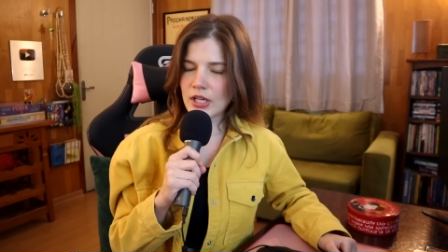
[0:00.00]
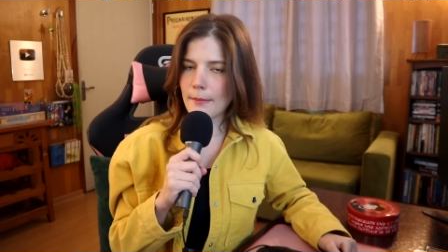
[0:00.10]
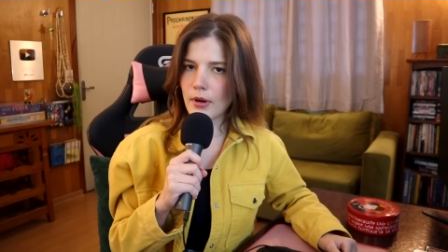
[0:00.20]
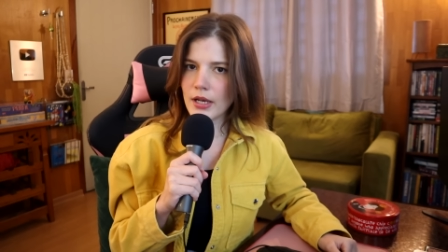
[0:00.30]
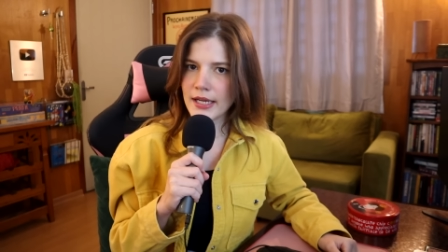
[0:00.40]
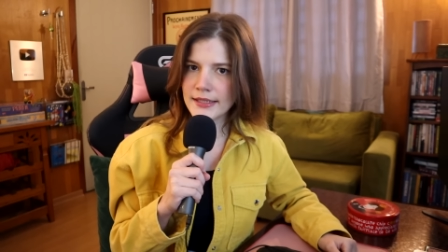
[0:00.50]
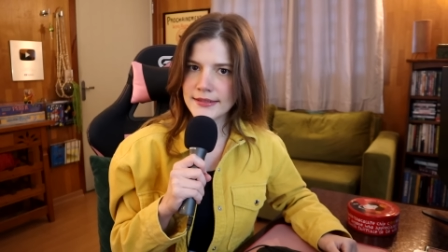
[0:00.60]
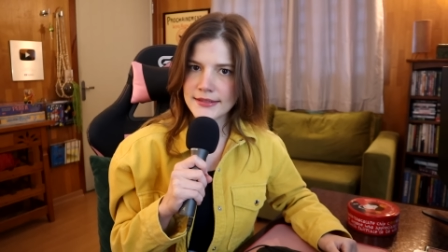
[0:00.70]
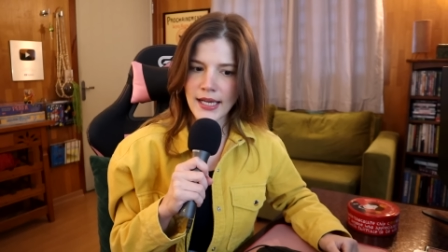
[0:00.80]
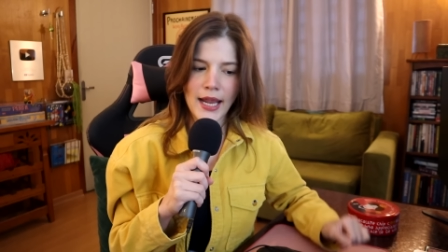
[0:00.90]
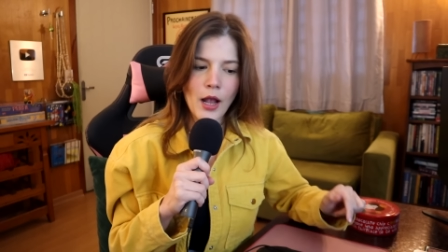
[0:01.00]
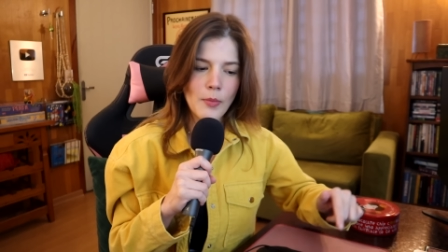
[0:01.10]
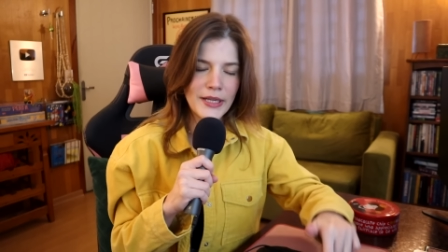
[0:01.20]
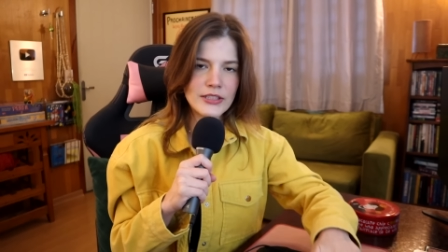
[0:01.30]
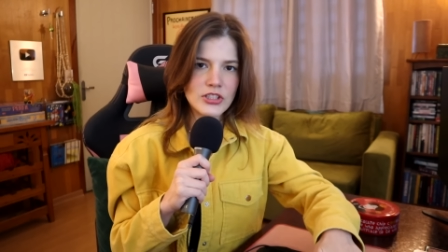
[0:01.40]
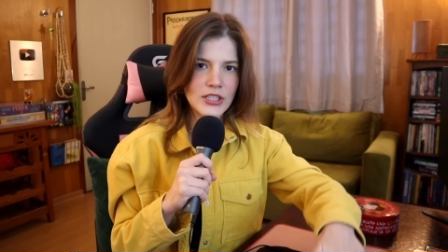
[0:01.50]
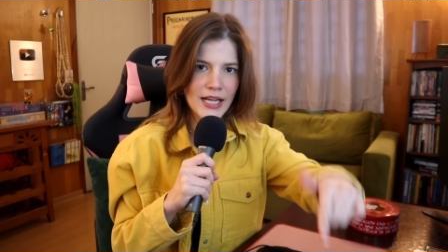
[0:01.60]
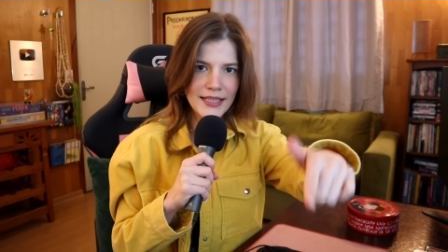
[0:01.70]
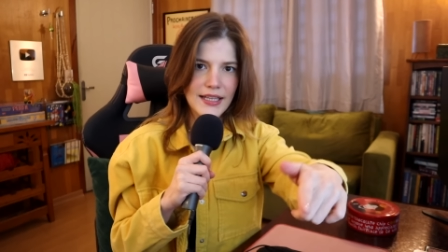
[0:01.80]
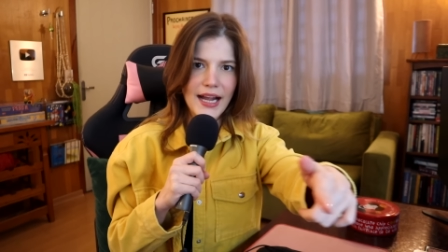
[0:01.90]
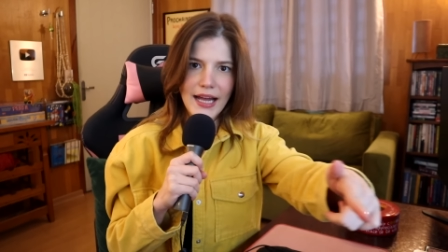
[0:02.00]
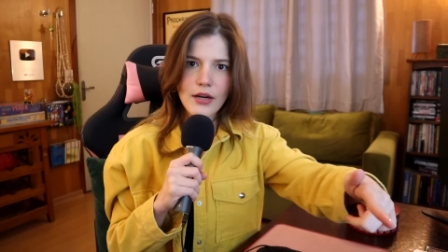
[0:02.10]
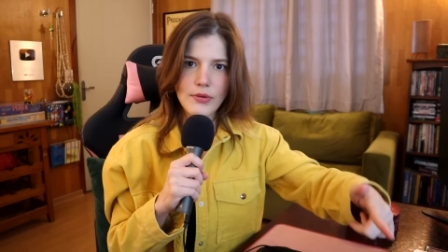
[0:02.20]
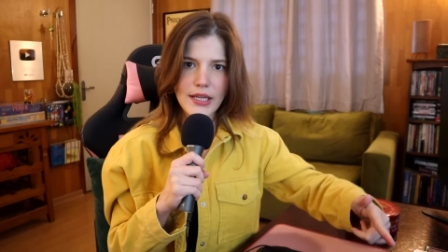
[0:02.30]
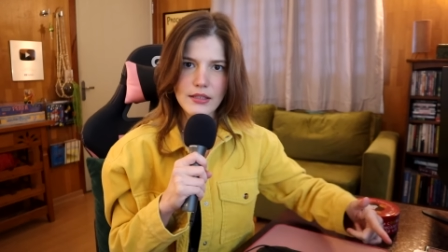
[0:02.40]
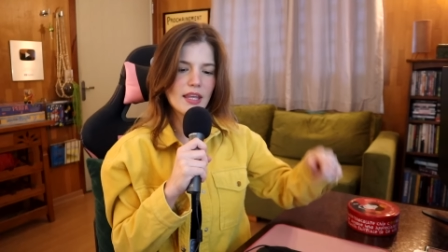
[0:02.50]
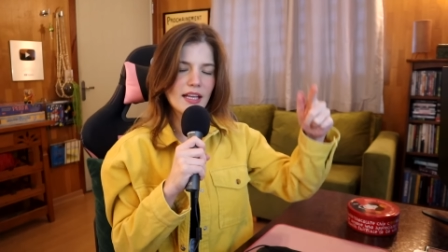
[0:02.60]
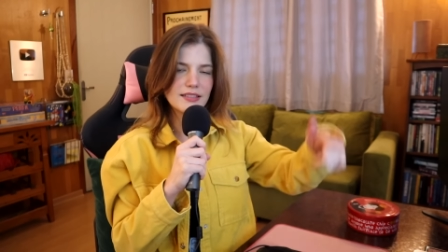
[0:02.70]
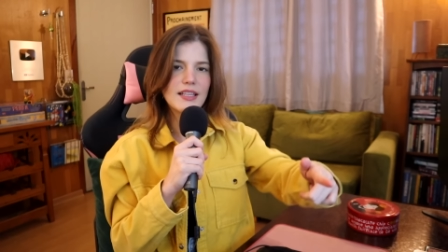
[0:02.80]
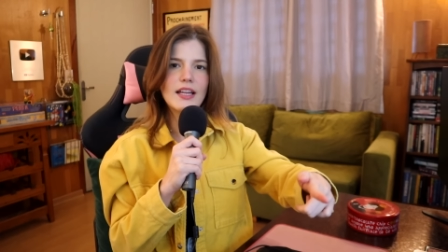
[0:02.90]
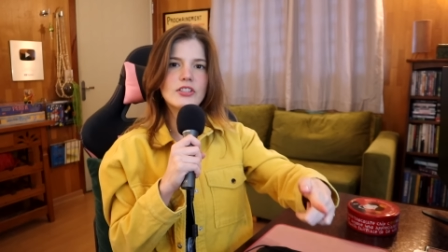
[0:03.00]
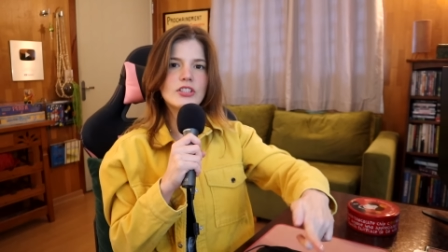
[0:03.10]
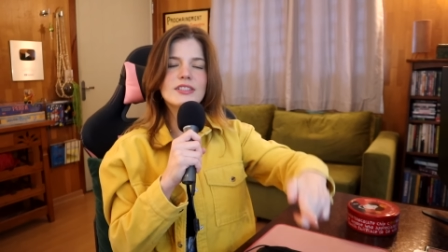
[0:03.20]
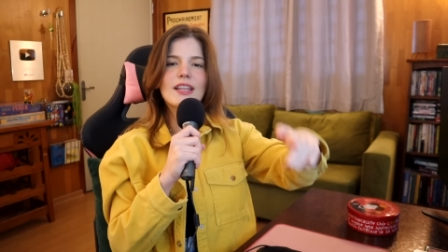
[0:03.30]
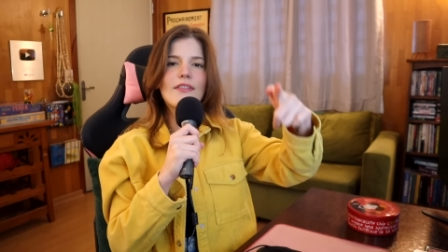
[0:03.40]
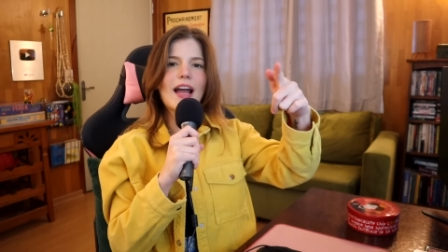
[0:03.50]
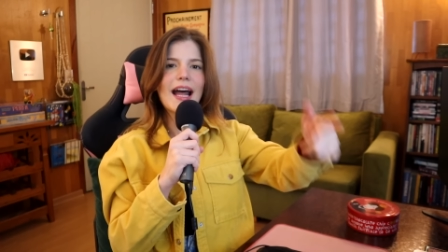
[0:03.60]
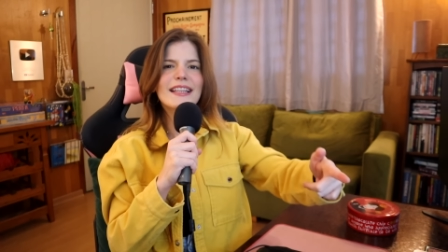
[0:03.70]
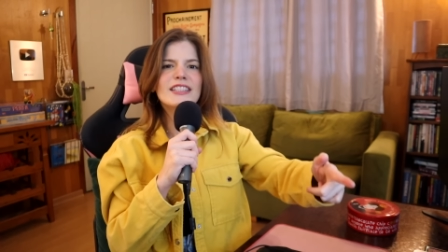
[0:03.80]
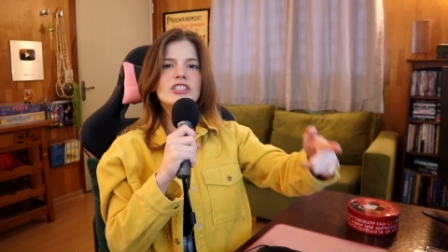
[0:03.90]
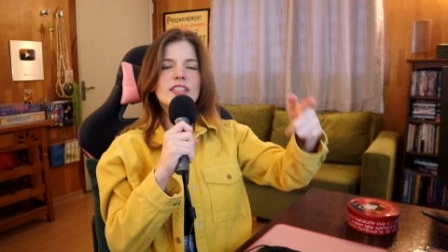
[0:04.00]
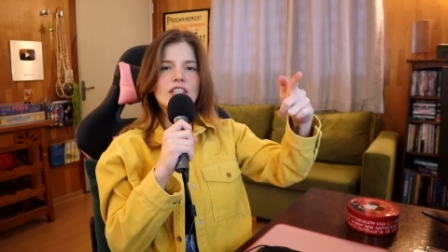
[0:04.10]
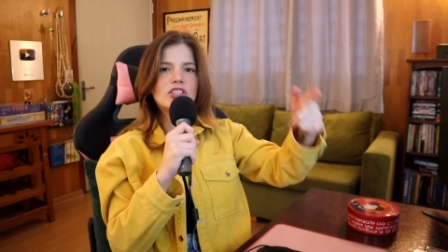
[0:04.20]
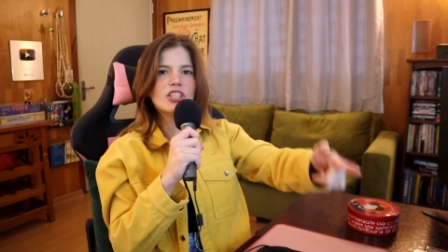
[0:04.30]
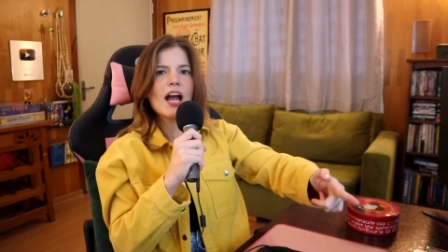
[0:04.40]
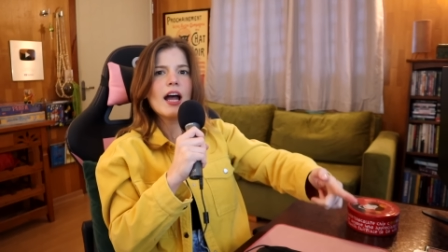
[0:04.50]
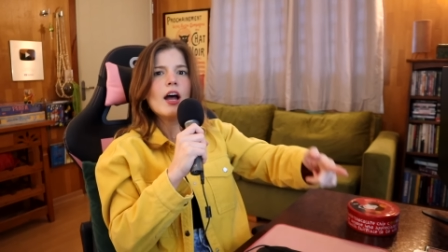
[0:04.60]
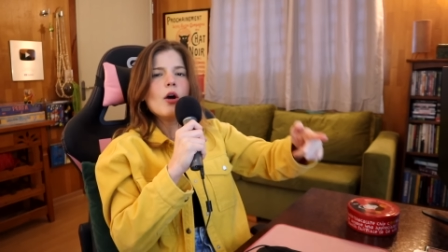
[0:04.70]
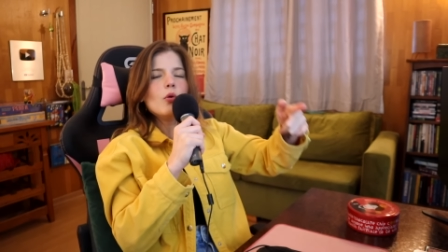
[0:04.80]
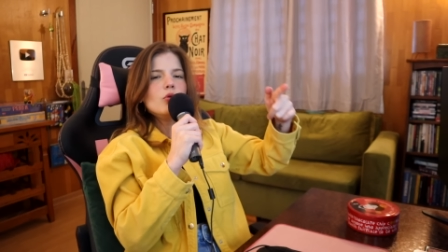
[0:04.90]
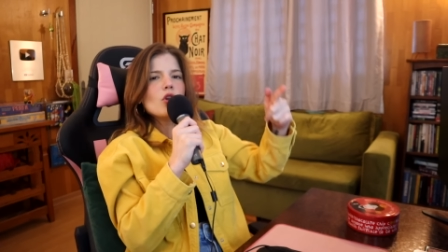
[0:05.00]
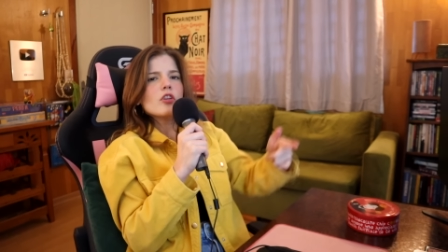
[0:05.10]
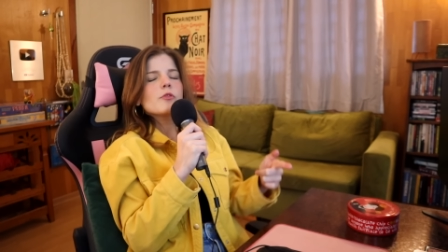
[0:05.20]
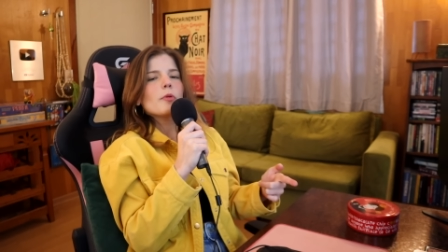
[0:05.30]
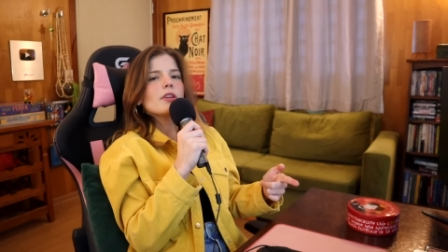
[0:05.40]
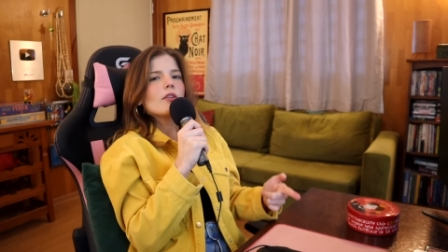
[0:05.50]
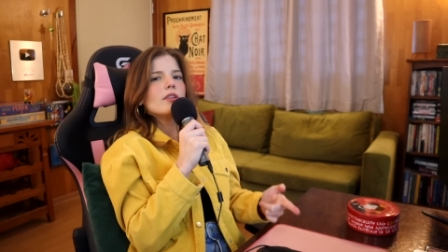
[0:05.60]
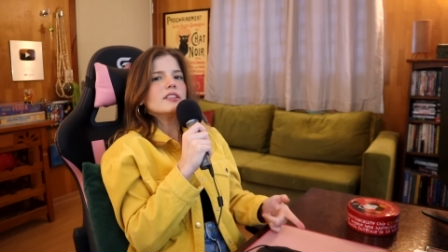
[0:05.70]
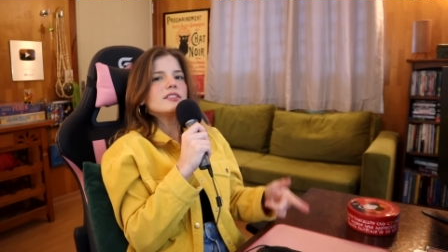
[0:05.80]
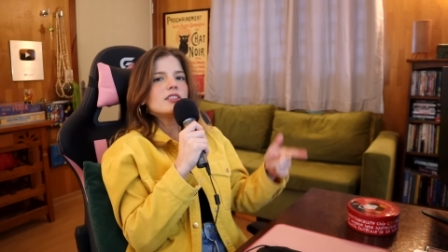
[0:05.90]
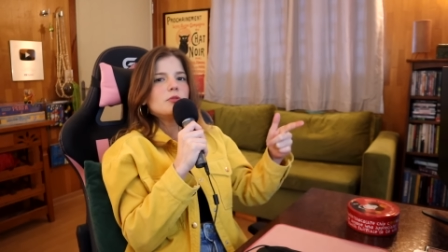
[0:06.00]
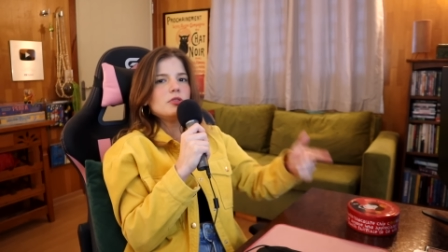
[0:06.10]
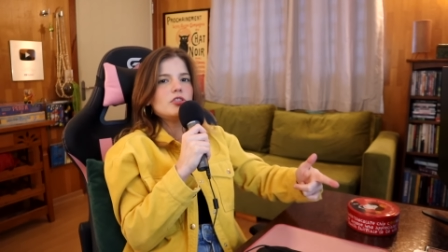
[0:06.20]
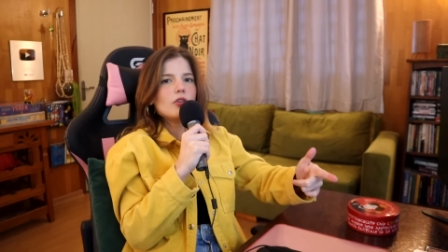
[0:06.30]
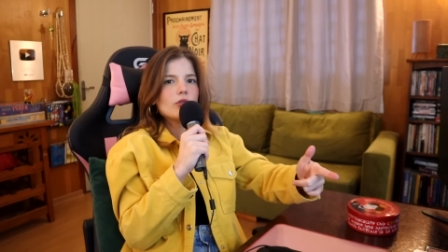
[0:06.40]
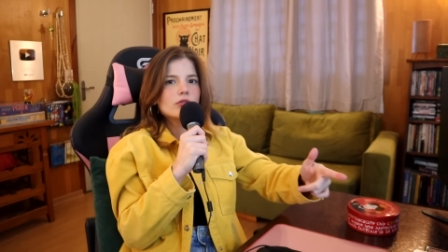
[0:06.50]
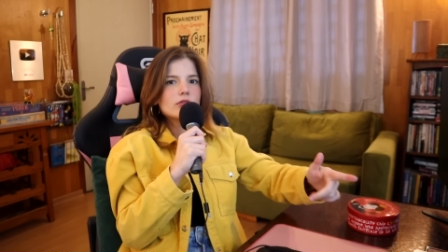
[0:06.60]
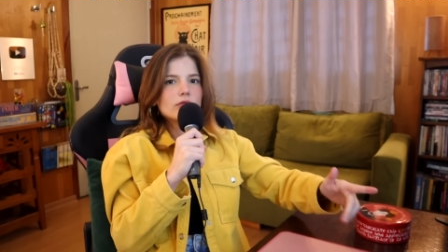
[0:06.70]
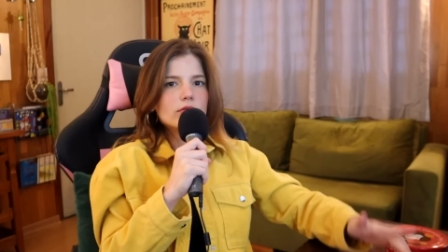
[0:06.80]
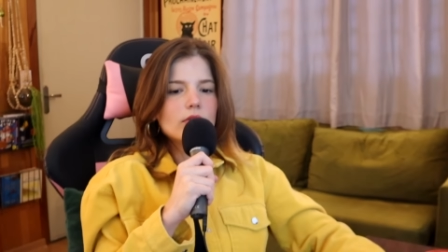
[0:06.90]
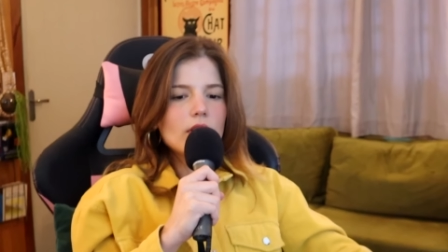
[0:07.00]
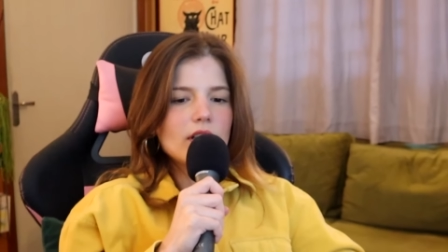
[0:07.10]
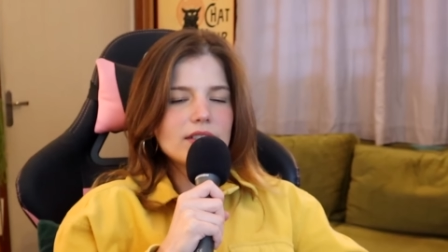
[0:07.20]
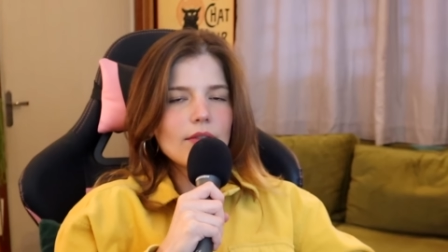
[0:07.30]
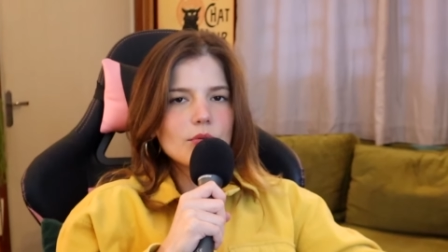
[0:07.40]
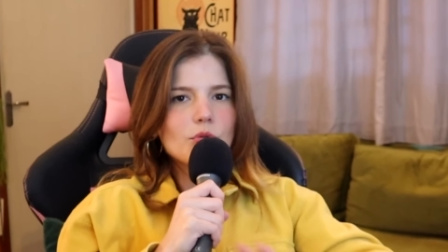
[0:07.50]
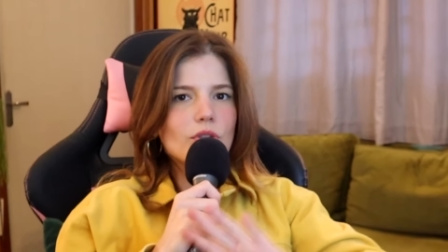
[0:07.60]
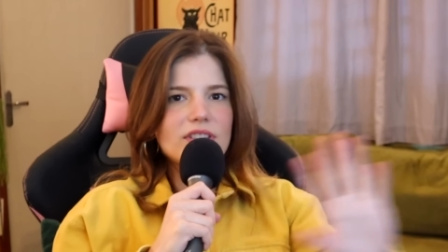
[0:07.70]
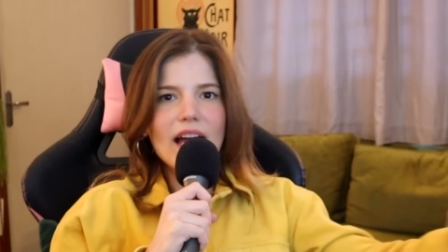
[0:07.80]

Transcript: diabólicas realmente atacaram ele, que a cidade estava errada de taxar o nosso protagonista de mentiroso. Estavam todos